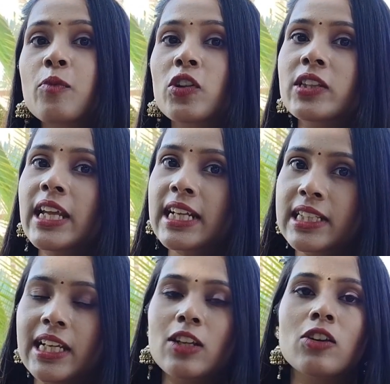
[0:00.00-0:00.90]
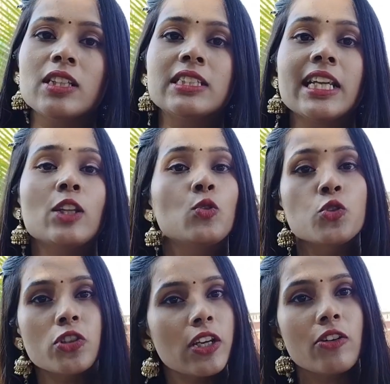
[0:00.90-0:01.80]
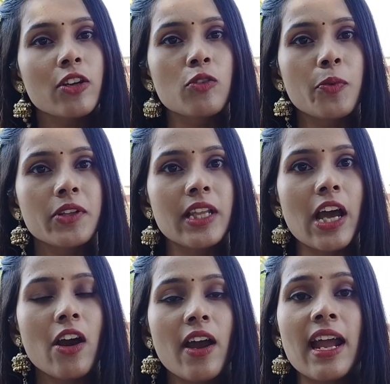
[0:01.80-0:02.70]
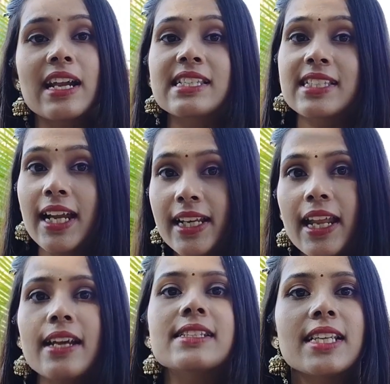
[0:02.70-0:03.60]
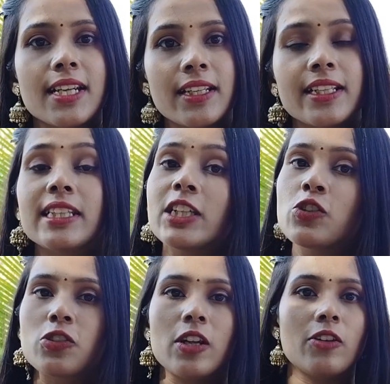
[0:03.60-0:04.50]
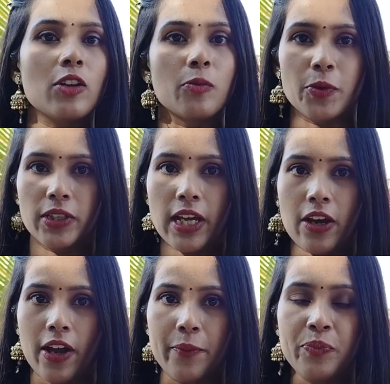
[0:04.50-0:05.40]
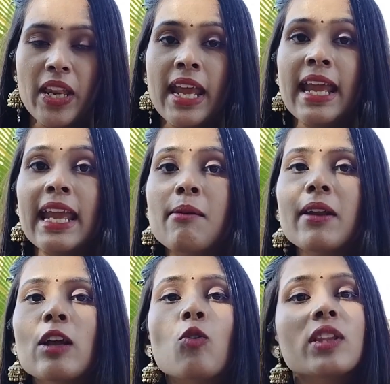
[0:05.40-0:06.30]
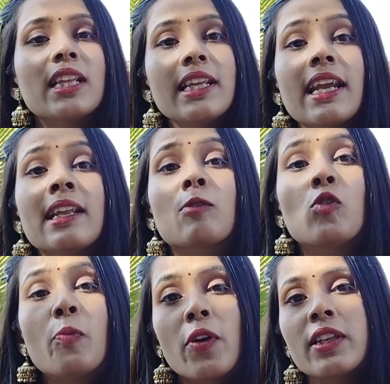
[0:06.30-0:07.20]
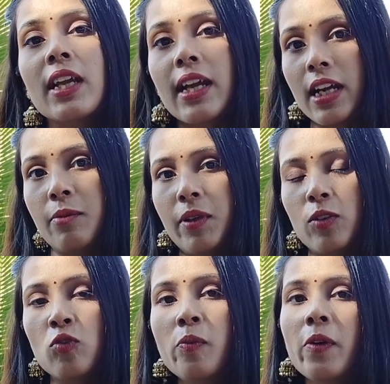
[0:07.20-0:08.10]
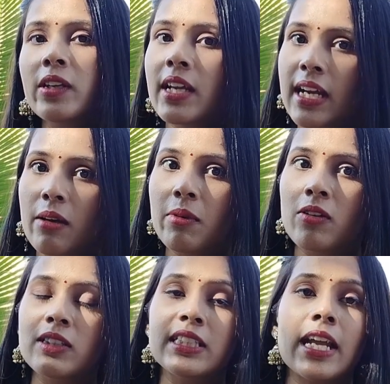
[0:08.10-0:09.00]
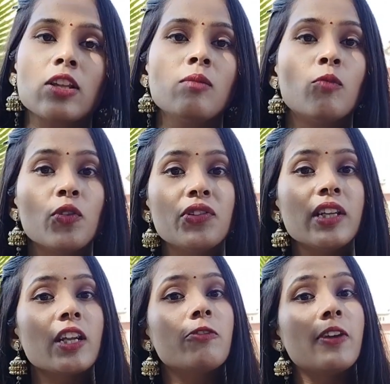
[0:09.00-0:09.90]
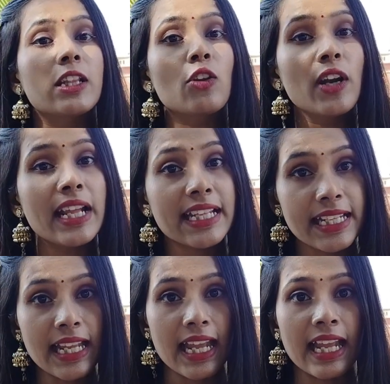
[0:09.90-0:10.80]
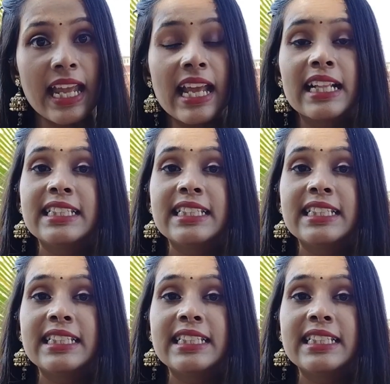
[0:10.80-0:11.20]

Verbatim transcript: আর প্রত্যেক দিন হচ্ছে দুশোটা করে কুপন দেওয়া হয় আর সানডে আর স্যাটারডেতে তিনশোটা করে কুপন দেওয়া হয় এবারে কোথা থেকে কুপনটা কাটবেন কুপনটা কাটবেন হচ্ছে একদম মন্দিরের ভেতরে গিয়ে